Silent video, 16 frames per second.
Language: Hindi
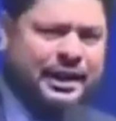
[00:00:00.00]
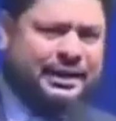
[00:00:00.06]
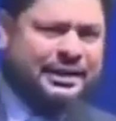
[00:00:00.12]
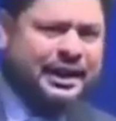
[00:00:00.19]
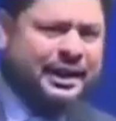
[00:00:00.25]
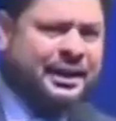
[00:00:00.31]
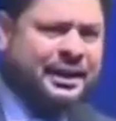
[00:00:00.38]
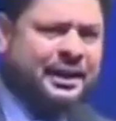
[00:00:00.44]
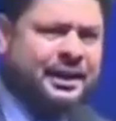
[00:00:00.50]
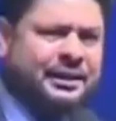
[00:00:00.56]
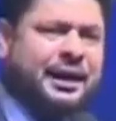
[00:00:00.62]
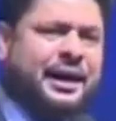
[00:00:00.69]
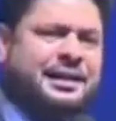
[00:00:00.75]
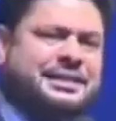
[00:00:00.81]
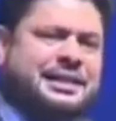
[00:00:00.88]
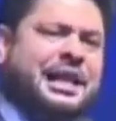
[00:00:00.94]
रहे थे
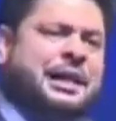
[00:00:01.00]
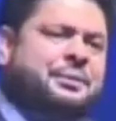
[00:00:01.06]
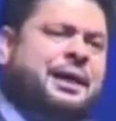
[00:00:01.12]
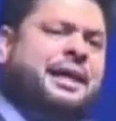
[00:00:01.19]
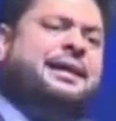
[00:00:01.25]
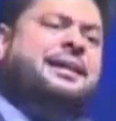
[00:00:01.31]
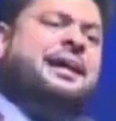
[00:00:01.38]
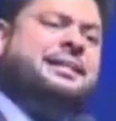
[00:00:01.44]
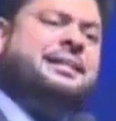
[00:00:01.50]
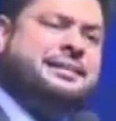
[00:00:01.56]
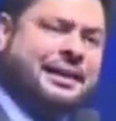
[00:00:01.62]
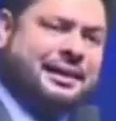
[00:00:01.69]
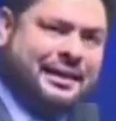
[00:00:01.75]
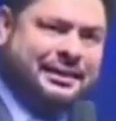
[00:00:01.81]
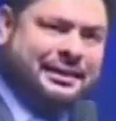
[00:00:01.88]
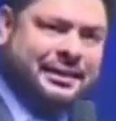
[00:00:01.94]
डायरेक्ट सेलिंग वाले खर्च
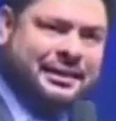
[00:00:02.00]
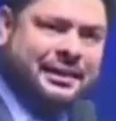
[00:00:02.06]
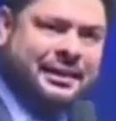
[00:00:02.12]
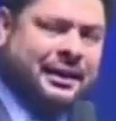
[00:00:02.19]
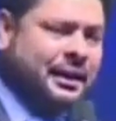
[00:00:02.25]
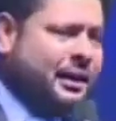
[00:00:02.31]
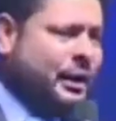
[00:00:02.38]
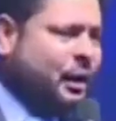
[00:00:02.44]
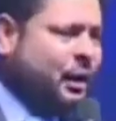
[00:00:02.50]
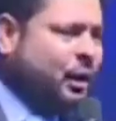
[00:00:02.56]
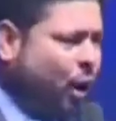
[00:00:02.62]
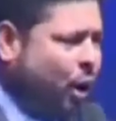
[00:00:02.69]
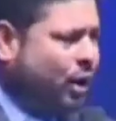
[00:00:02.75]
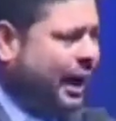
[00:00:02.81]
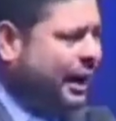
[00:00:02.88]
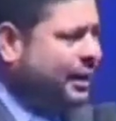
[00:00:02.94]
कर रहे थे
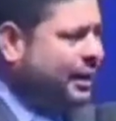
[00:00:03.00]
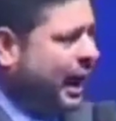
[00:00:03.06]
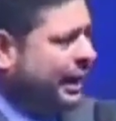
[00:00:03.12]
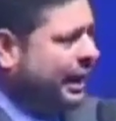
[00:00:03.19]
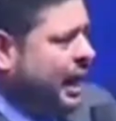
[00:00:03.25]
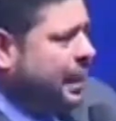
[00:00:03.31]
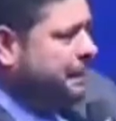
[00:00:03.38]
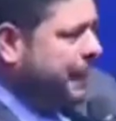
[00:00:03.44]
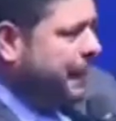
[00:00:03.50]
लोग गाड़ियां